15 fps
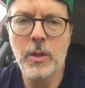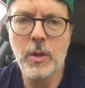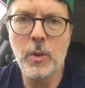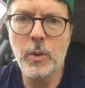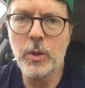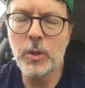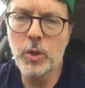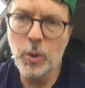
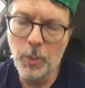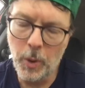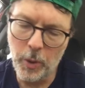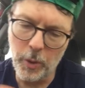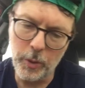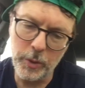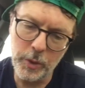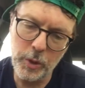Donc, tout le
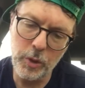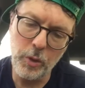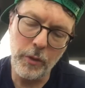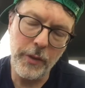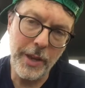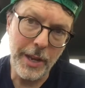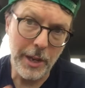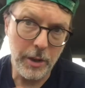monde
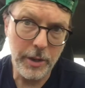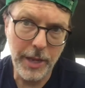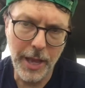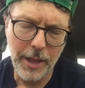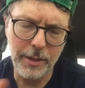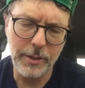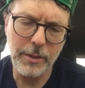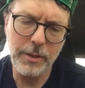surveille leur
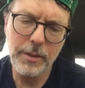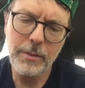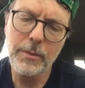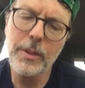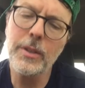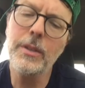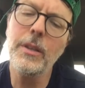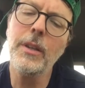carte,
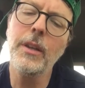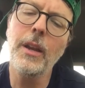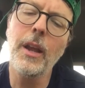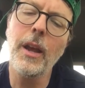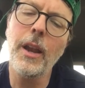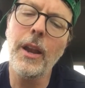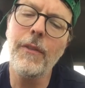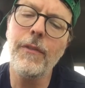décide
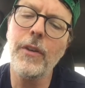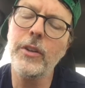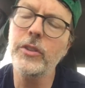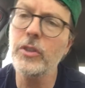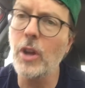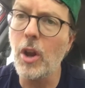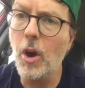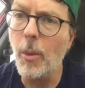la
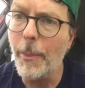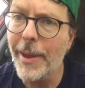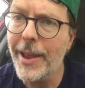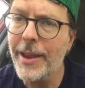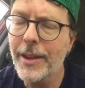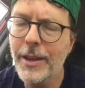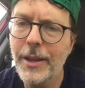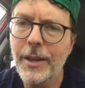force de leur
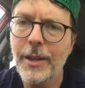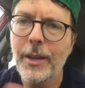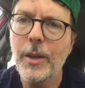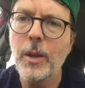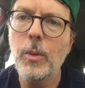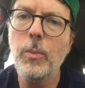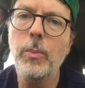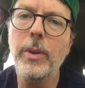main,
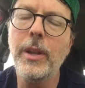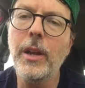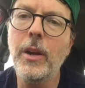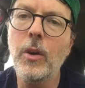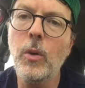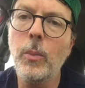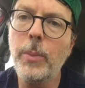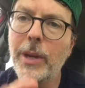puis là,
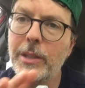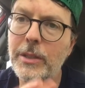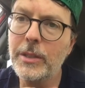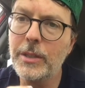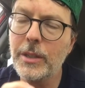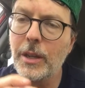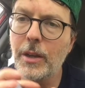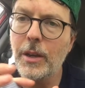on part
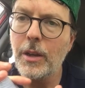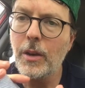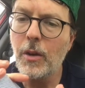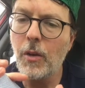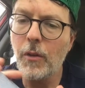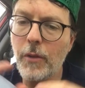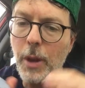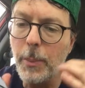de euh,
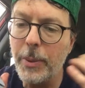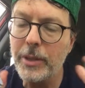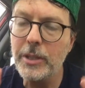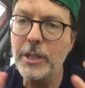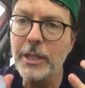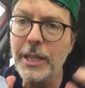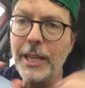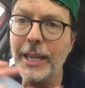la
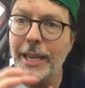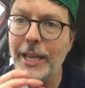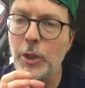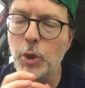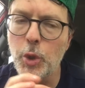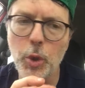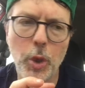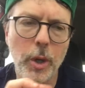partie
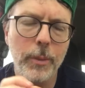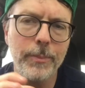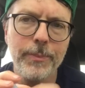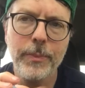gageure.